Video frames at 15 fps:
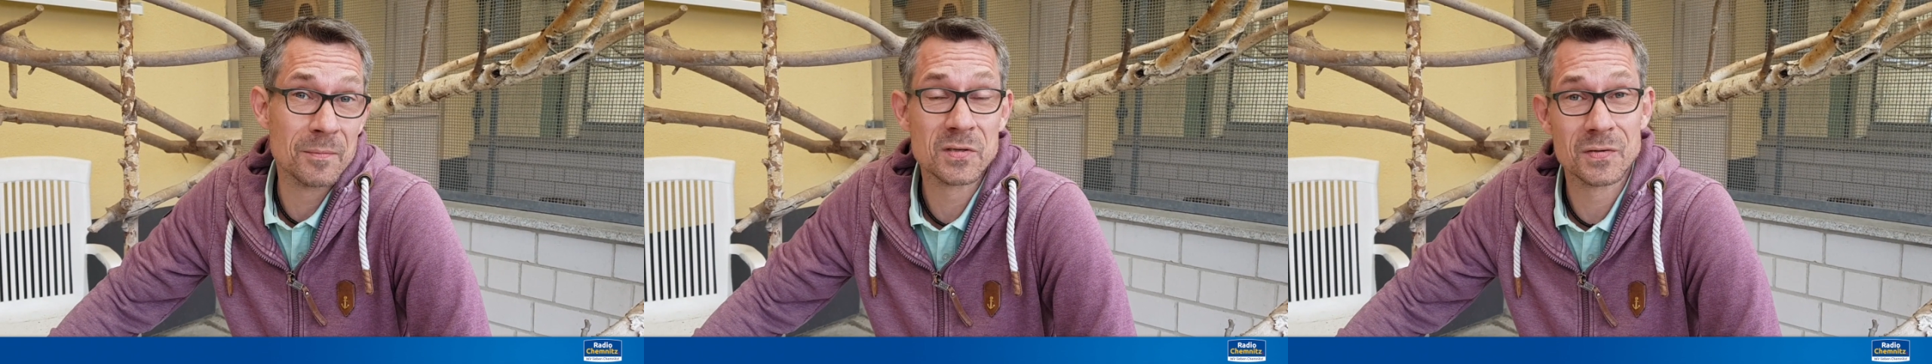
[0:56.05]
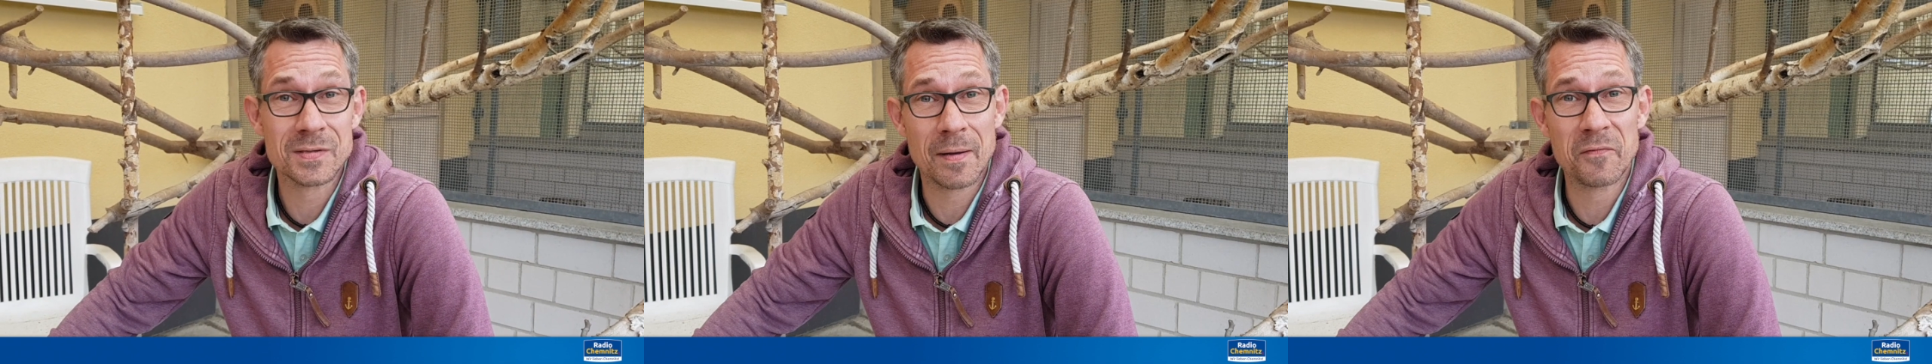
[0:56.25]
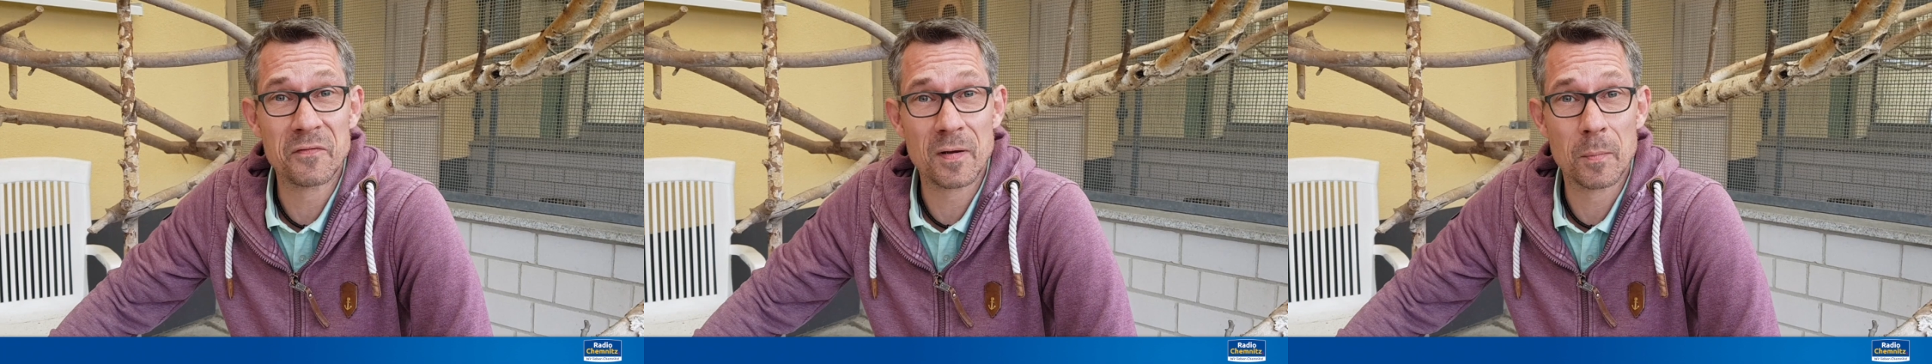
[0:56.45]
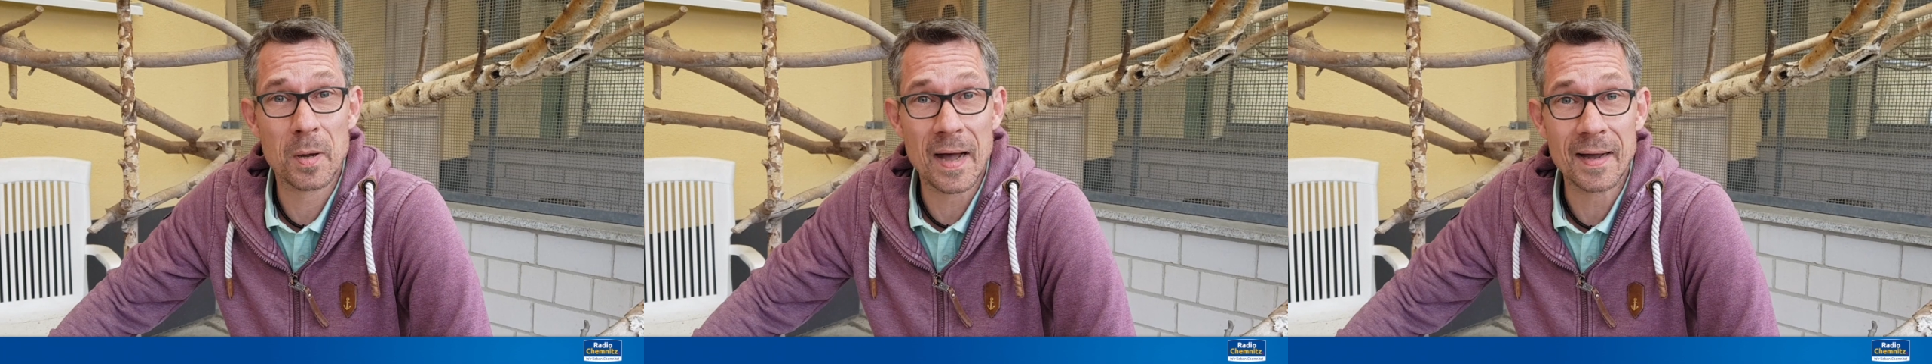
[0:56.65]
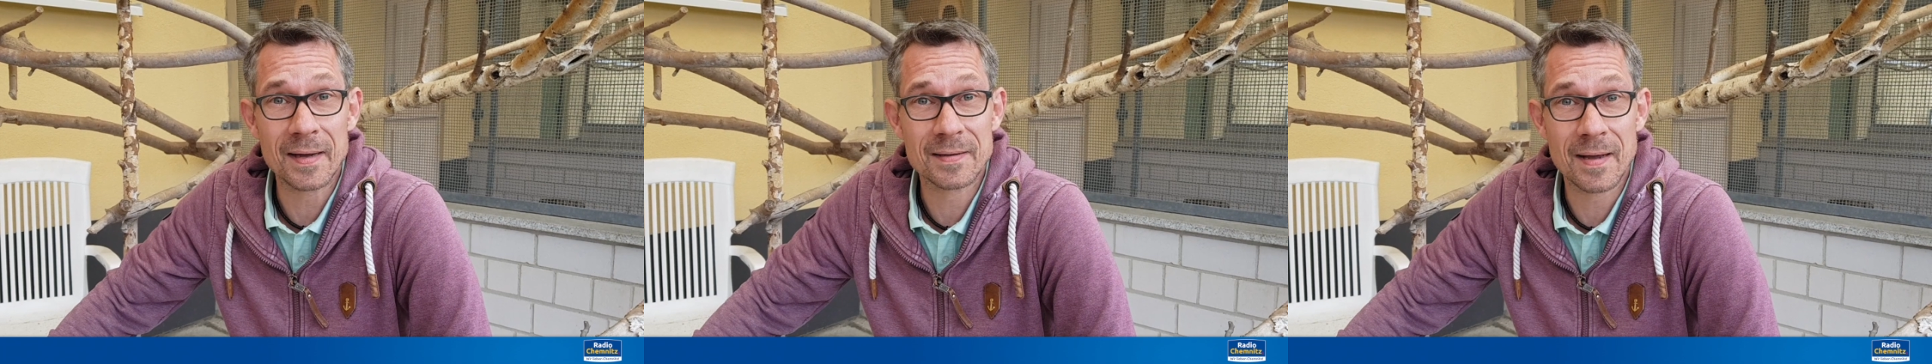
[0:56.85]
zusammen
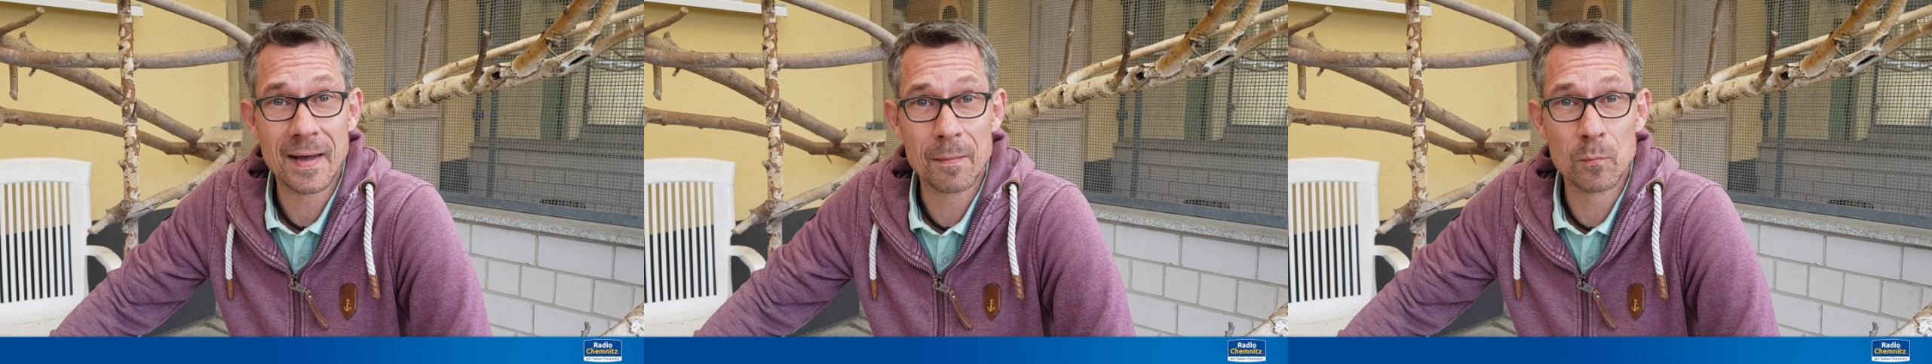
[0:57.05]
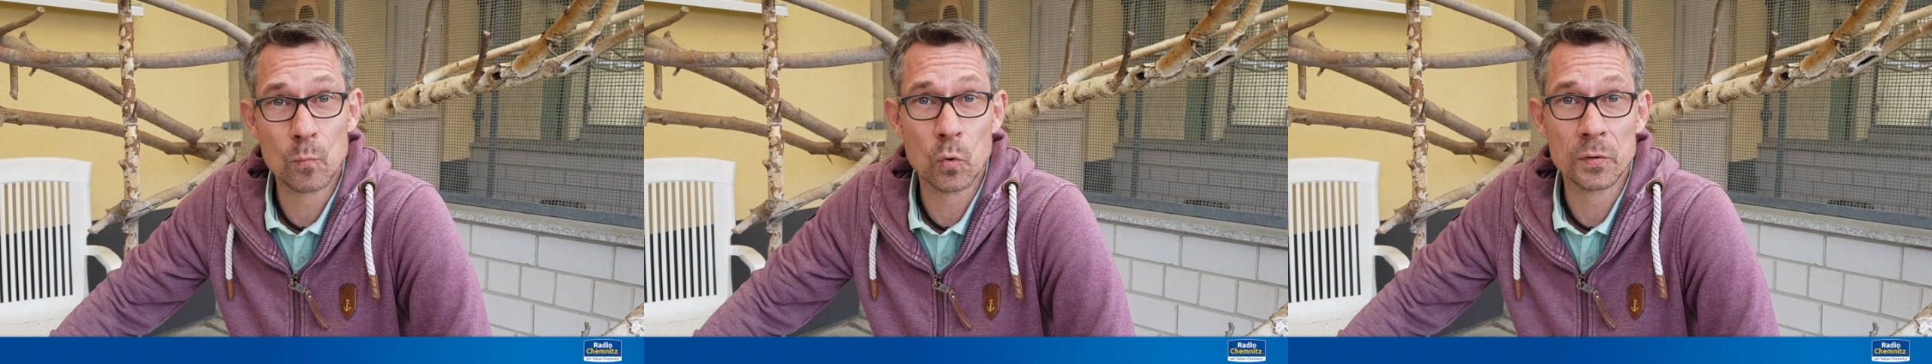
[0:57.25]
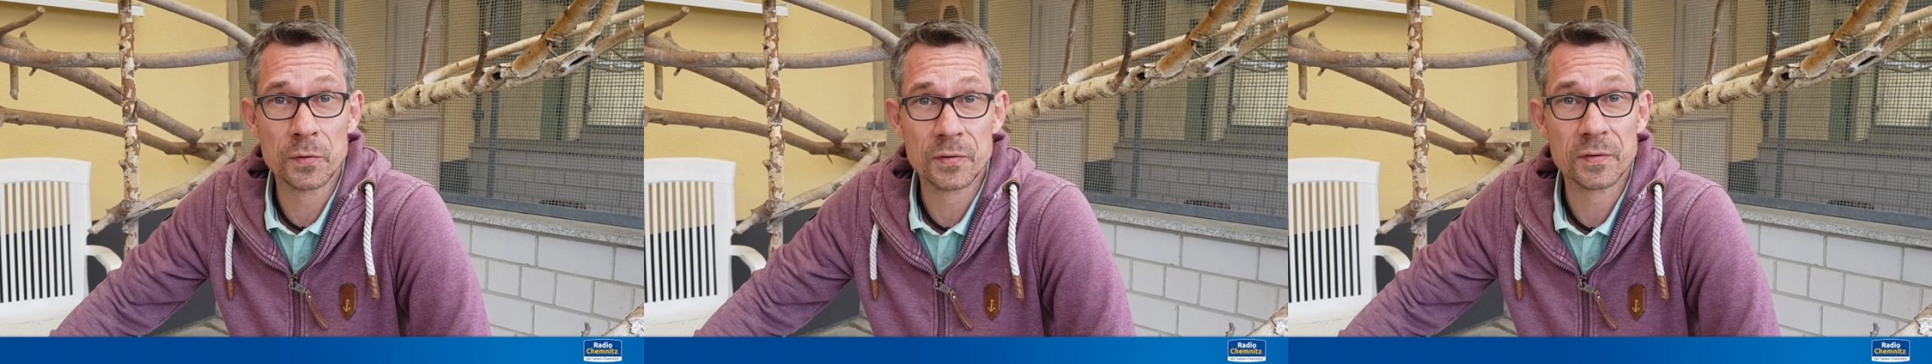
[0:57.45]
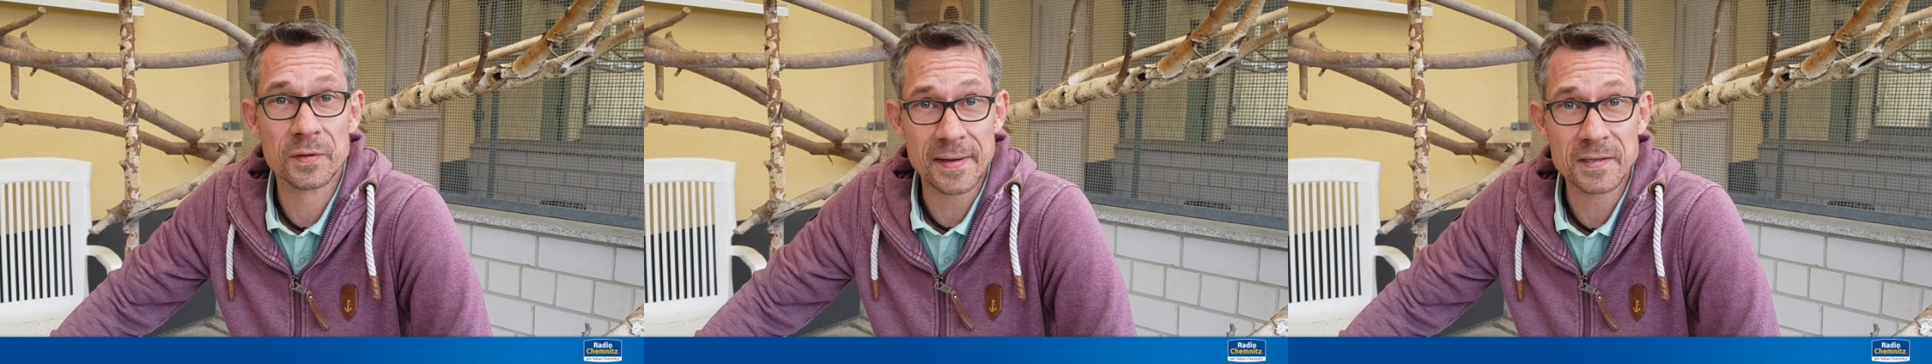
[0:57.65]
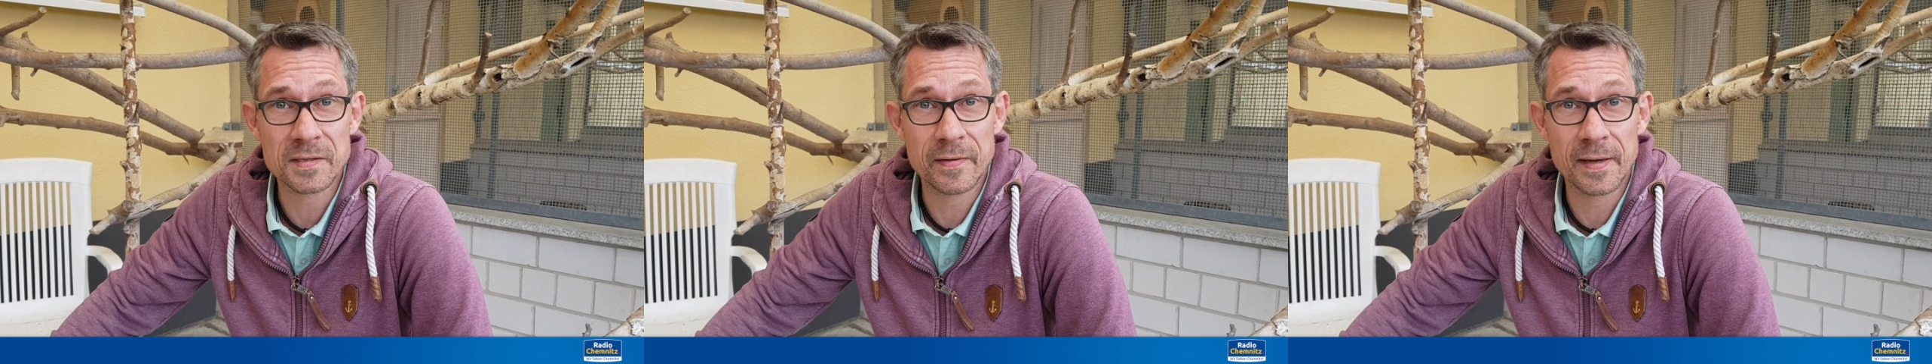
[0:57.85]
verbracht gemacht haben und
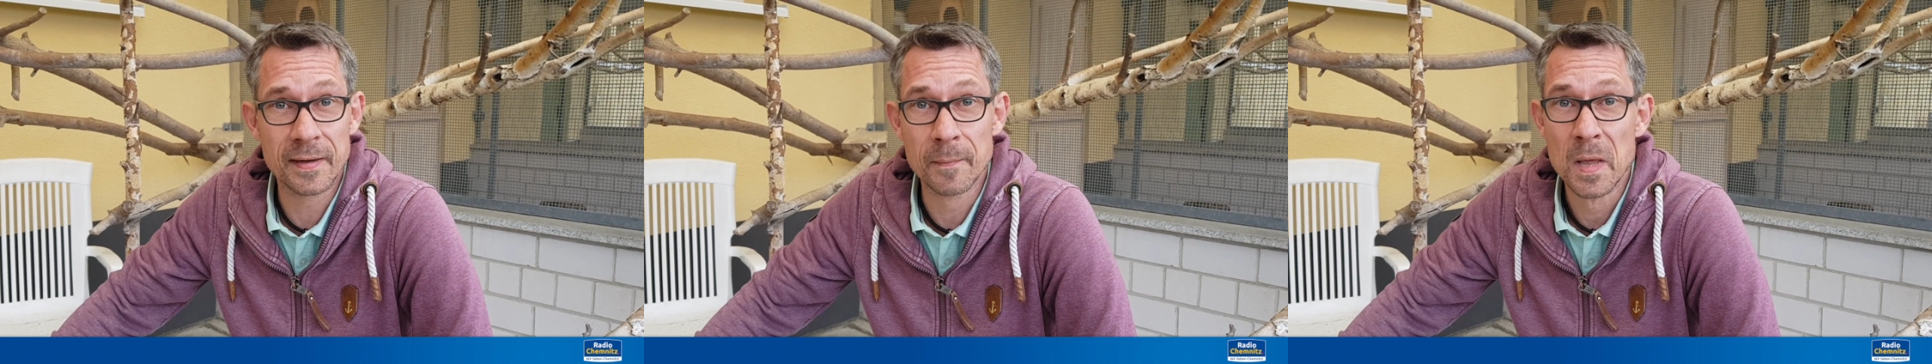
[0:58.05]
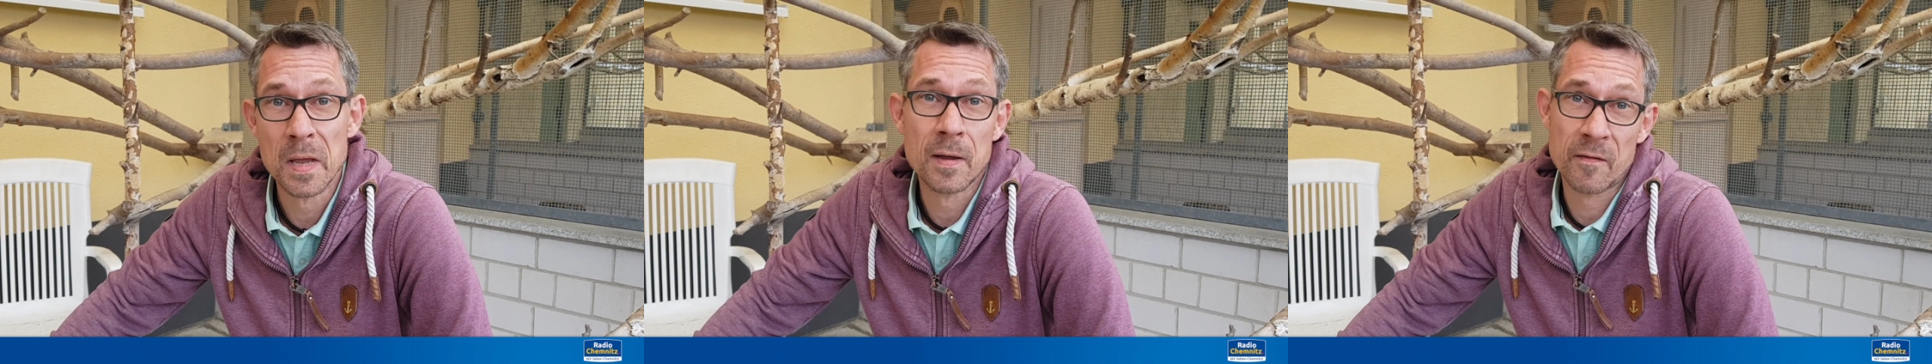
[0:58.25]
deswegen